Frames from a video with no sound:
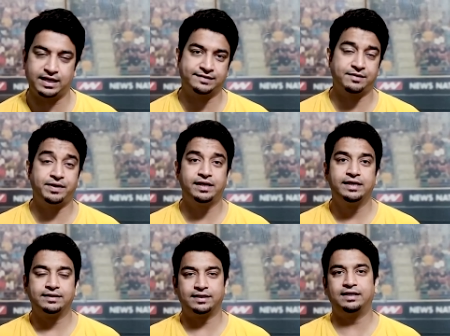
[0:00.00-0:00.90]
है ऐसे में
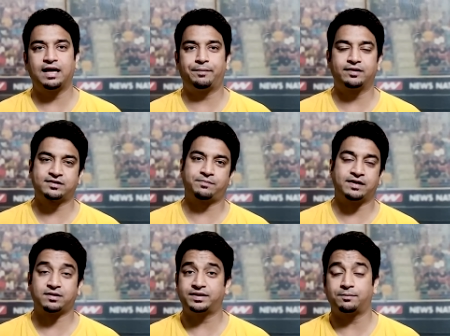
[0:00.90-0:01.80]
दिल्ली कैपिटल्स के
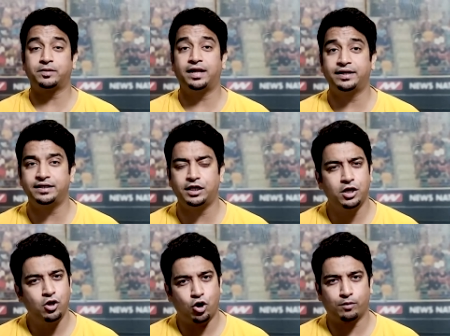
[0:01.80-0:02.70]
पास अभी कप्तान नहीं
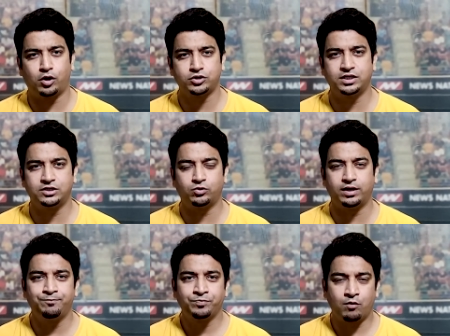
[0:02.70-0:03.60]
है और बहुत जल्द जो
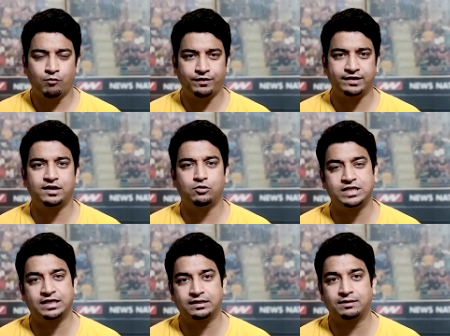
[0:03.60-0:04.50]
है वो फैसला हो
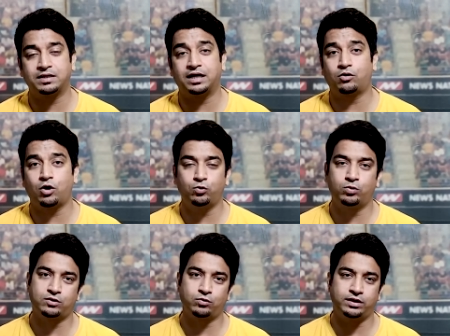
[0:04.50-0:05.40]
जाएगा कि कप्तान कौन
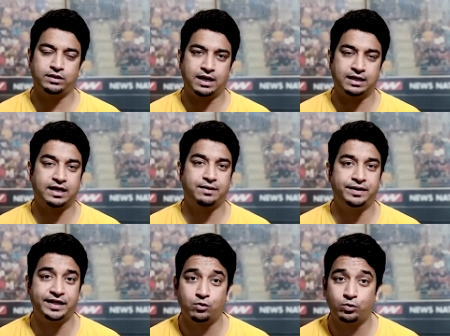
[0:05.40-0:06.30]
होगा क्योंकि लगातार
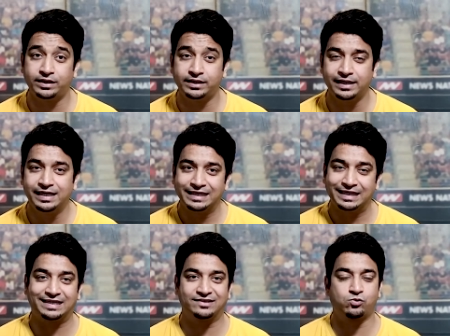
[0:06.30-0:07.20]
मीटिंग हो रही है
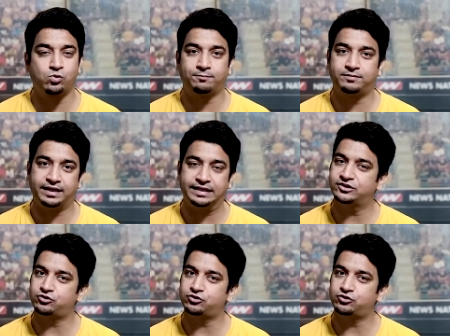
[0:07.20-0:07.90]
किसको कप्तानी